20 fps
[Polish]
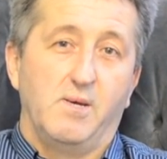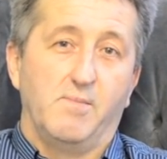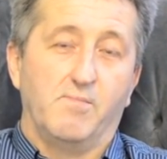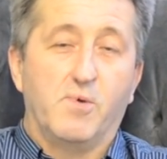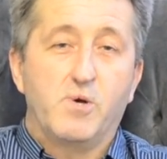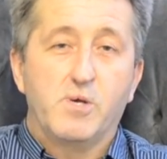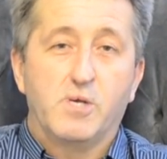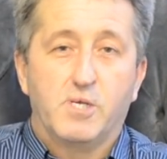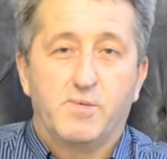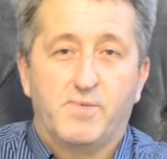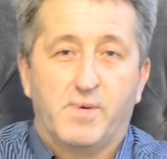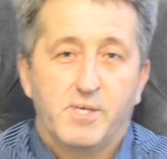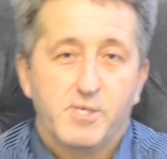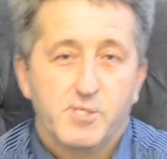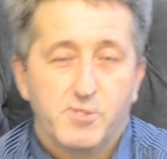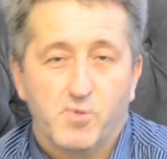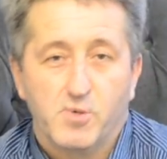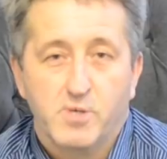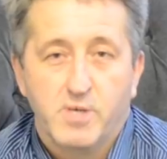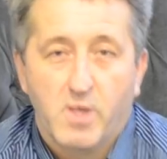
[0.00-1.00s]
Moje
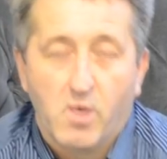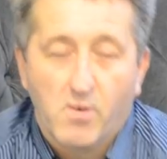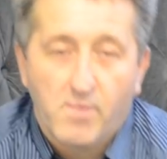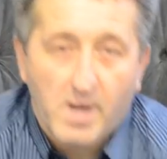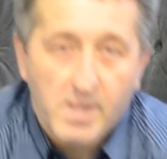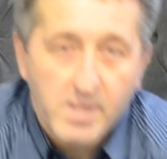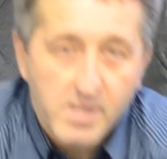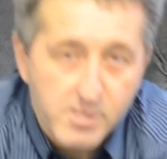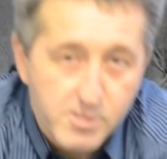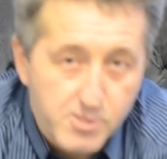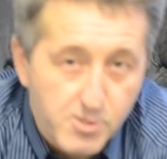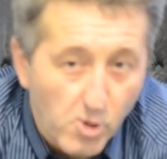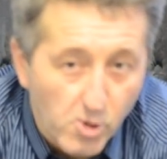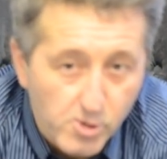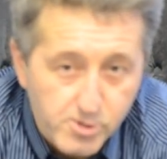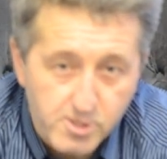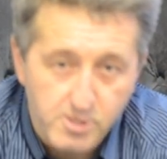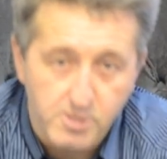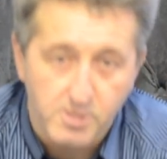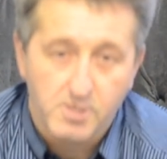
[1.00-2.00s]
świadectwo kierowane jest
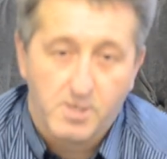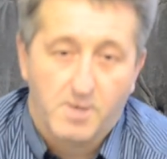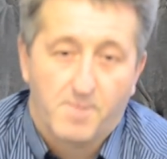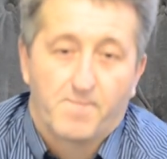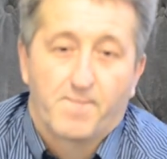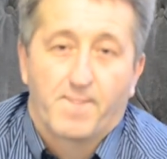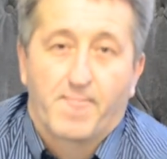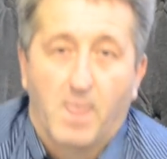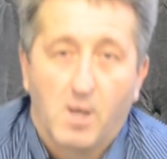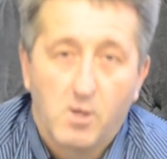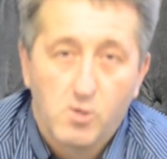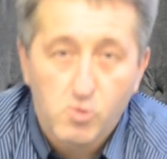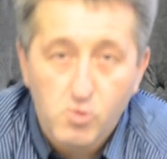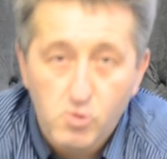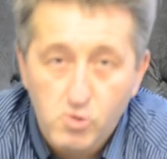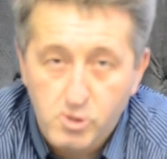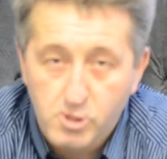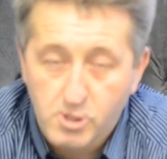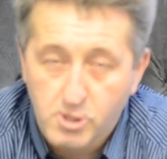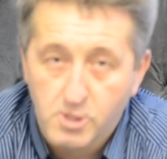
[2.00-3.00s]
do tych
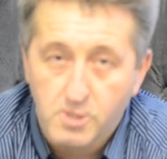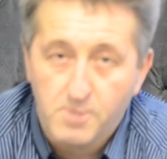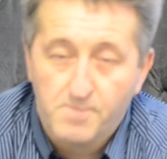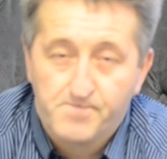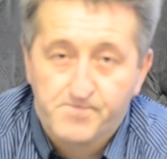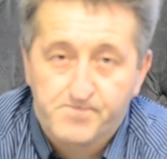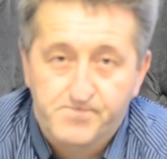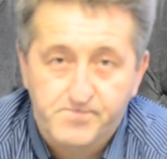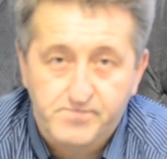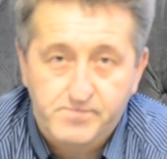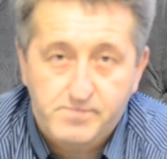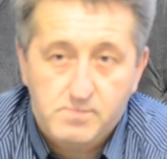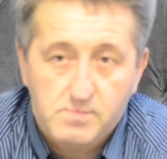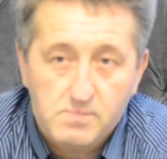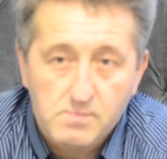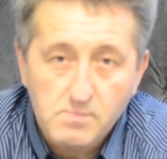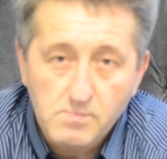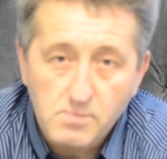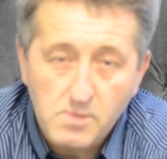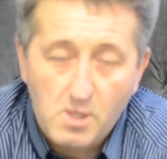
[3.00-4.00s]
ludzi,
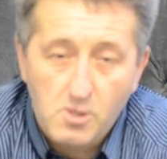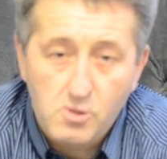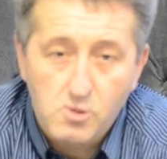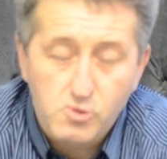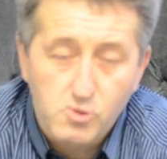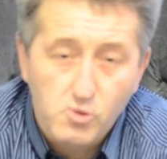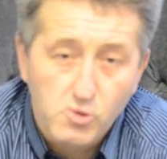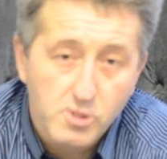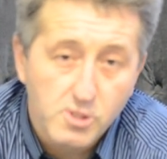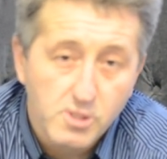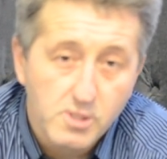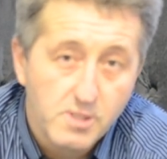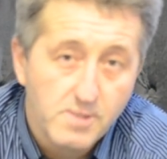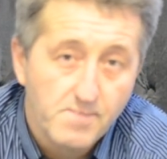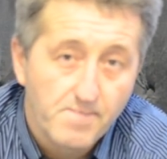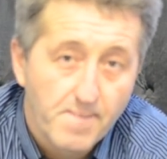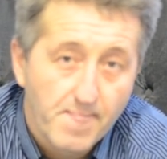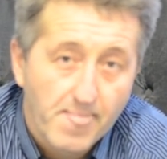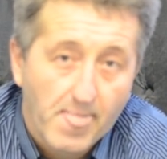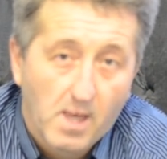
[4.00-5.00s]
którzy
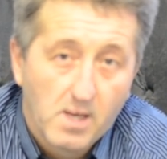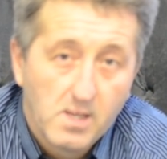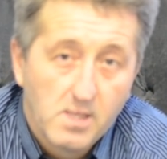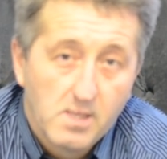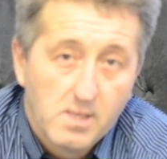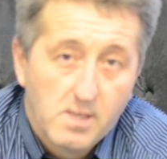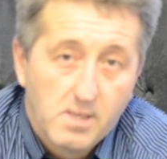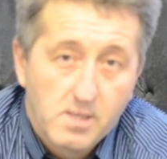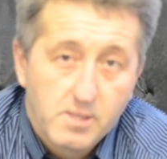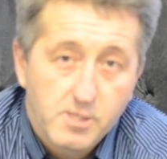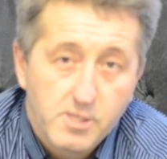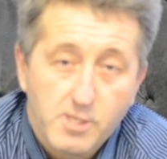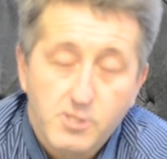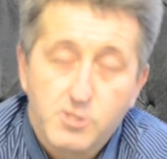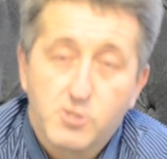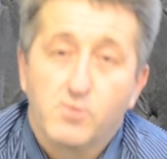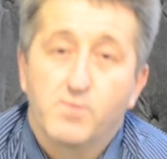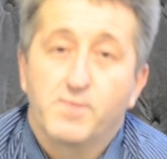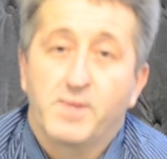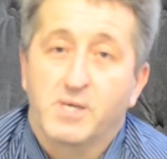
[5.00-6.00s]

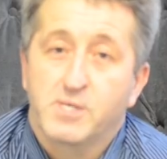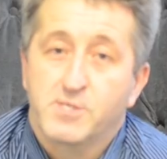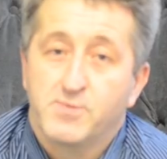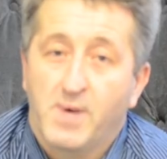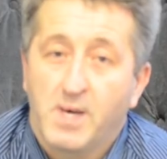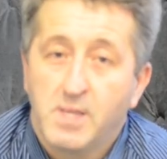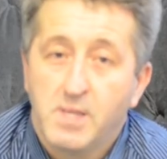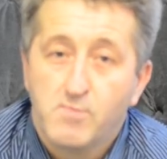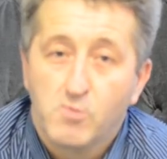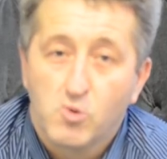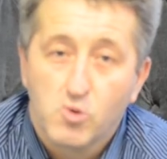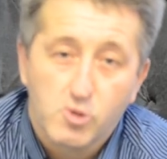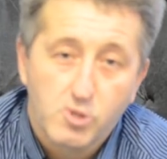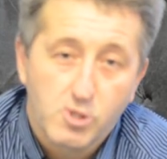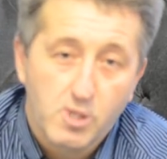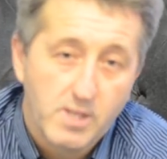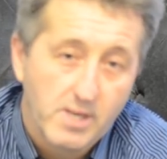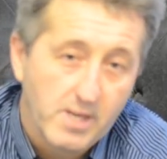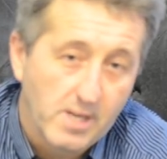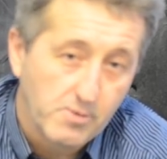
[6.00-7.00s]
siedzą w tak zwanym
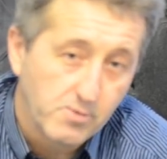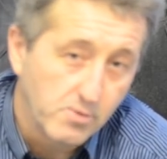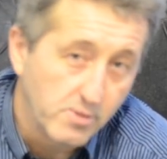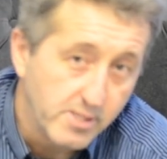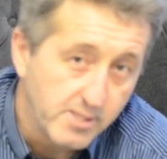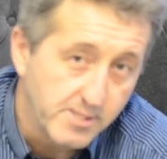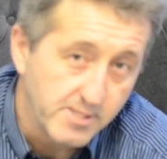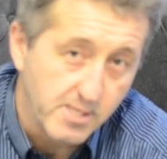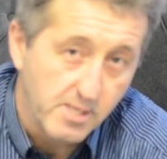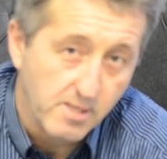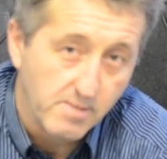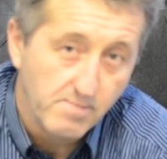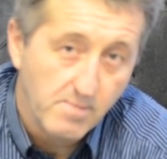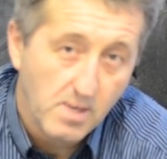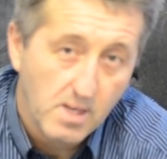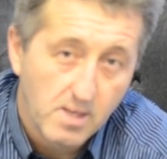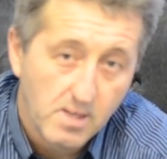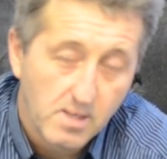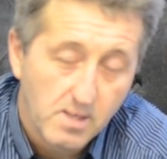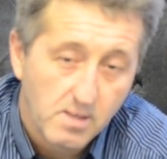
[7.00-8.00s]
kościele katolickim,
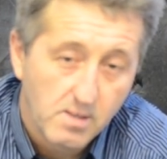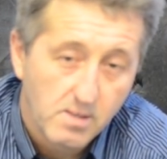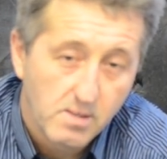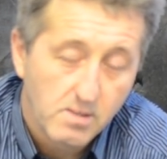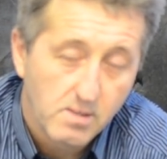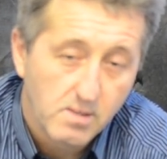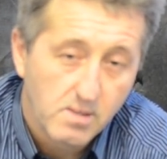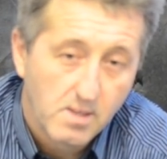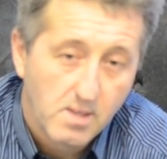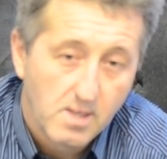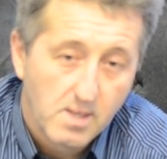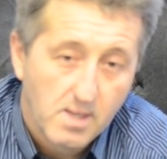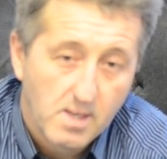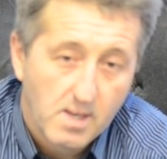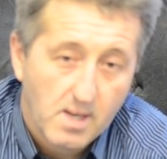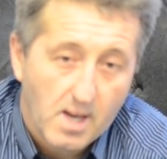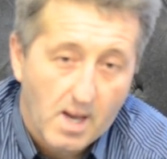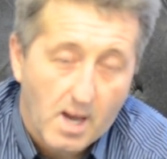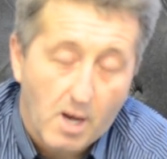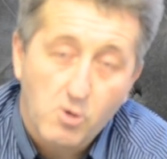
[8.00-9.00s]

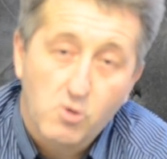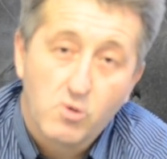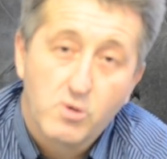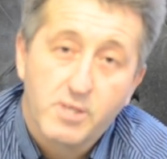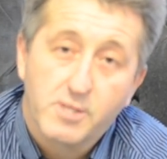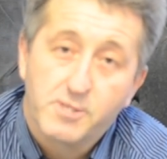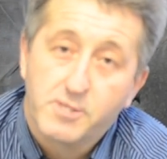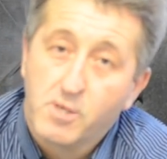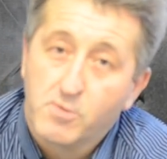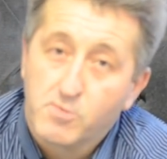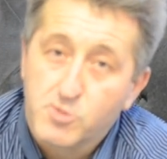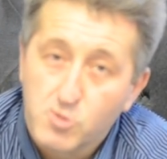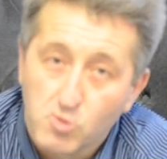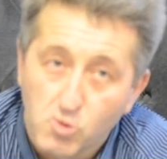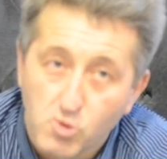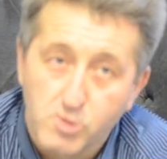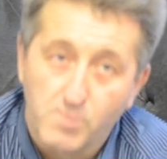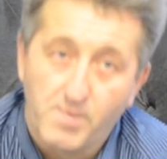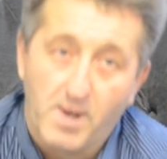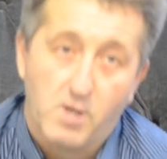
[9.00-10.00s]
a konkretnie w
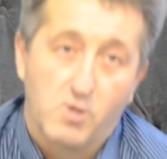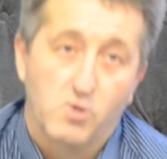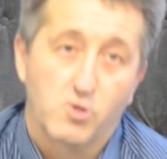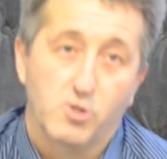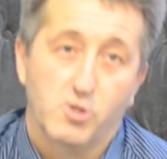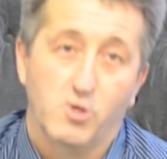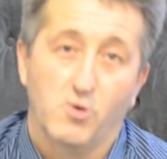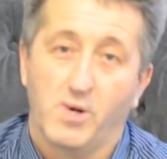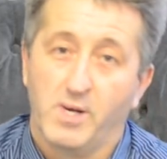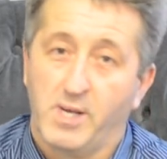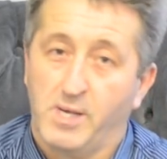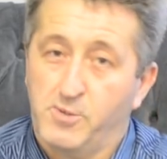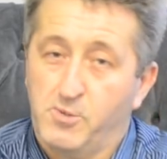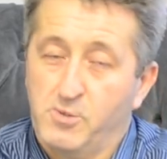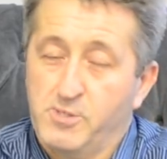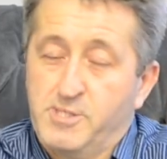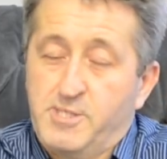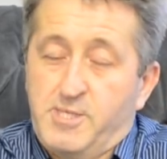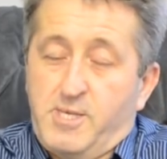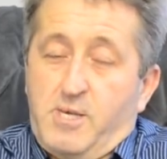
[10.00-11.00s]
służbach kościoła
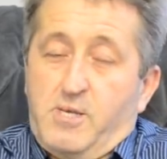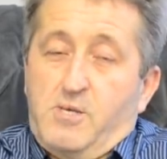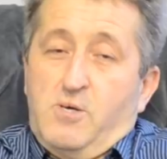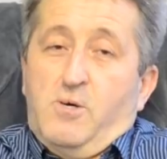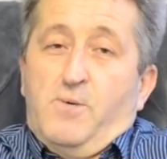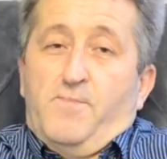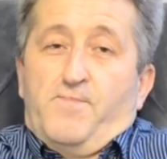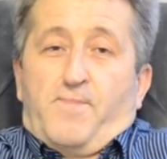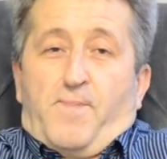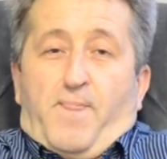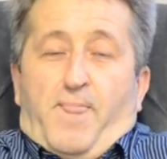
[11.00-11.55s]
katolickiego.